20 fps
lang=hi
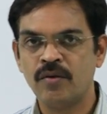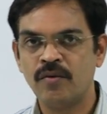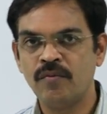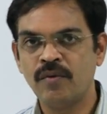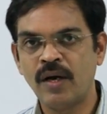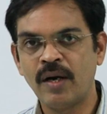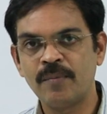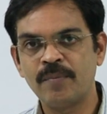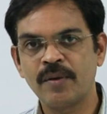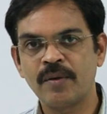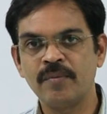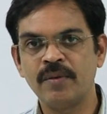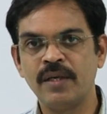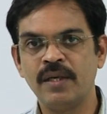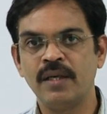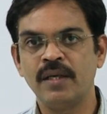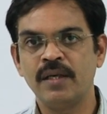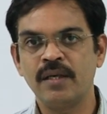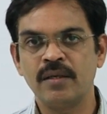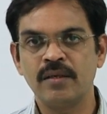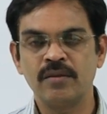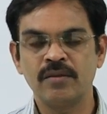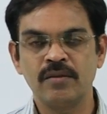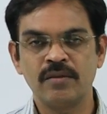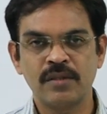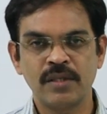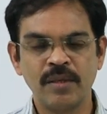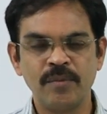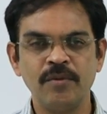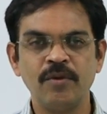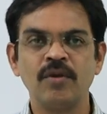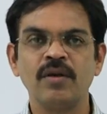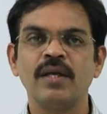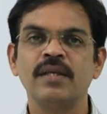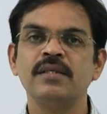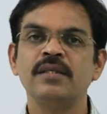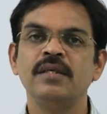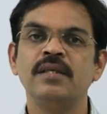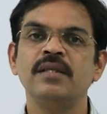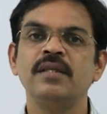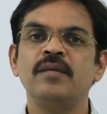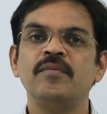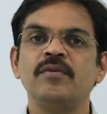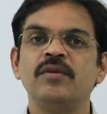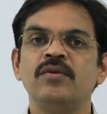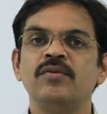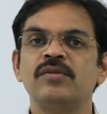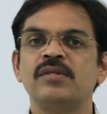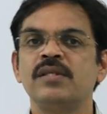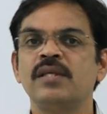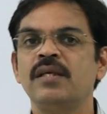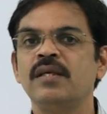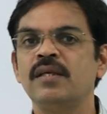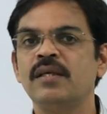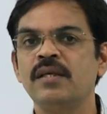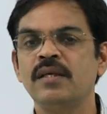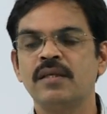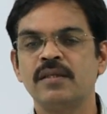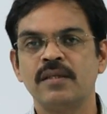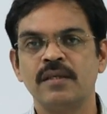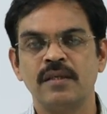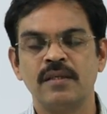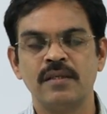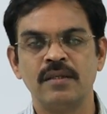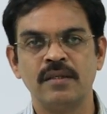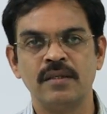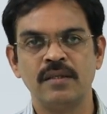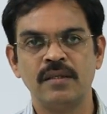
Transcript: वहाँ पर मैंने टर्मिनोलॉजी हिंदी में यूज़ नहीं किया था